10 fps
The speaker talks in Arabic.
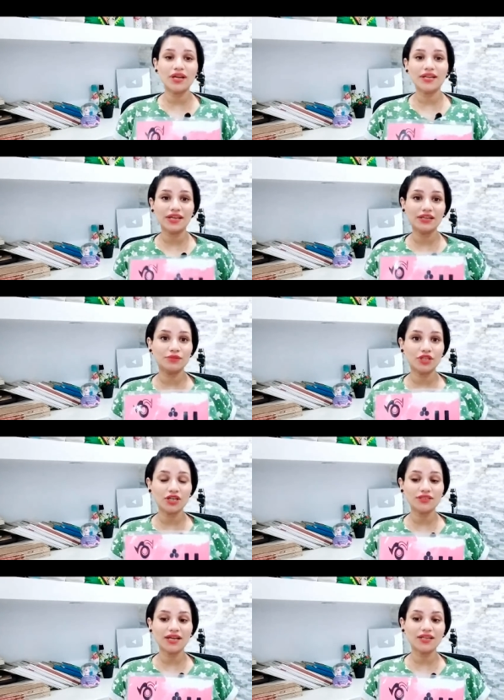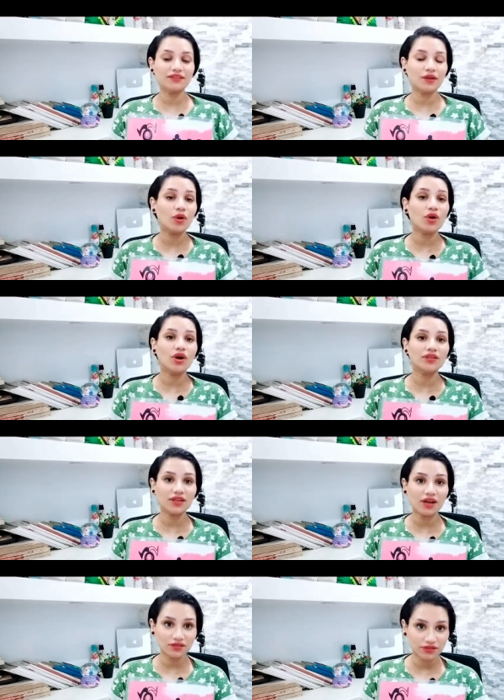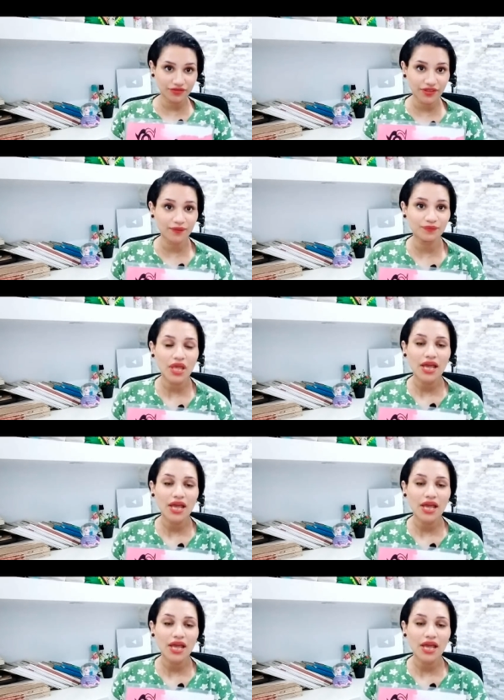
هنتكلم النهارده على التوقعات العاطفيه